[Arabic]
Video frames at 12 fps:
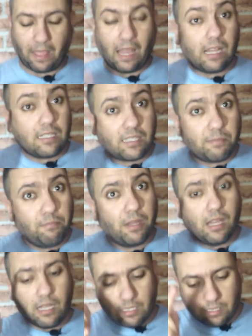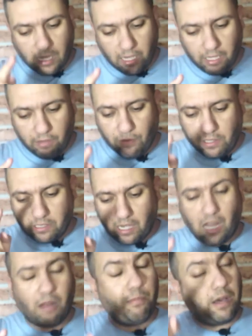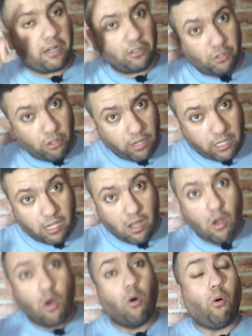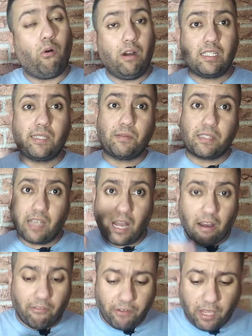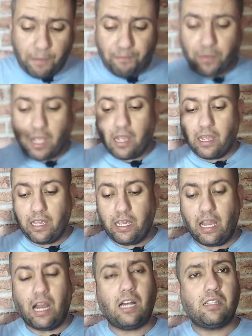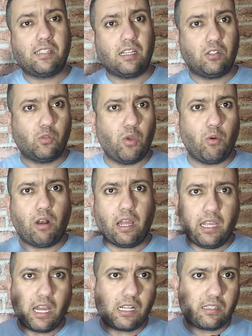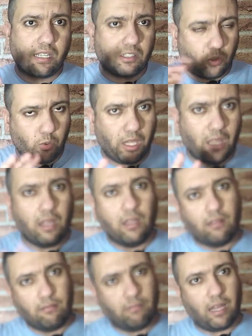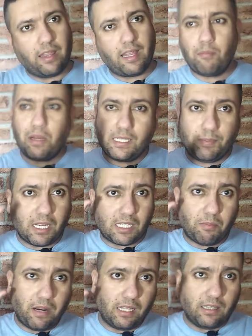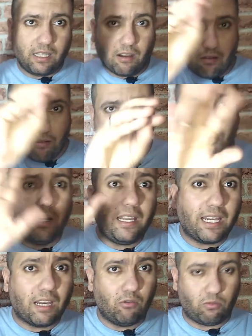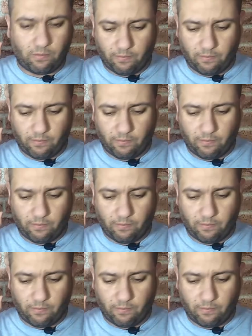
حسب صحيفه ابر تيرك وحسب الصحفي ايهان سانسوي ولا ايهان سانشوي هذا ما جبتهاش من عندي هما اللي قالوا